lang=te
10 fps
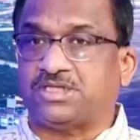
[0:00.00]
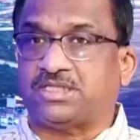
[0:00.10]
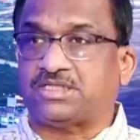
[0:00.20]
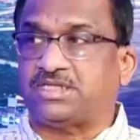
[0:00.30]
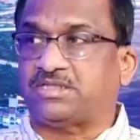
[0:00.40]

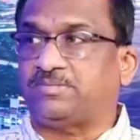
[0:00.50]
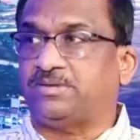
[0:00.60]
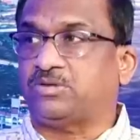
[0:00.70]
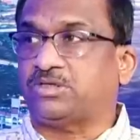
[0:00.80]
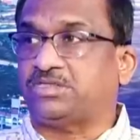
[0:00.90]
శాసనసభ
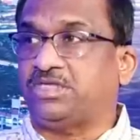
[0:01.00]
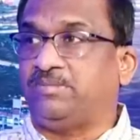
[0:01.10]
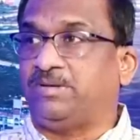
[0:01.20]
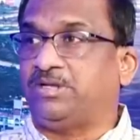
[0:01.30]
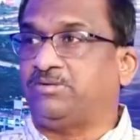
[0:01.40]
ఒక
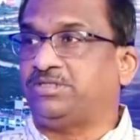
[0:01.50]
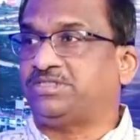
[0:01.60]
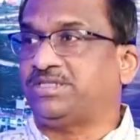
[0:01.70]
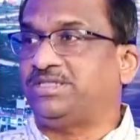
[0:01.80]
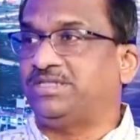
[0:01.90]
తీర్మానం కూడా
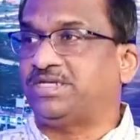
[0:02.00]
చేసింది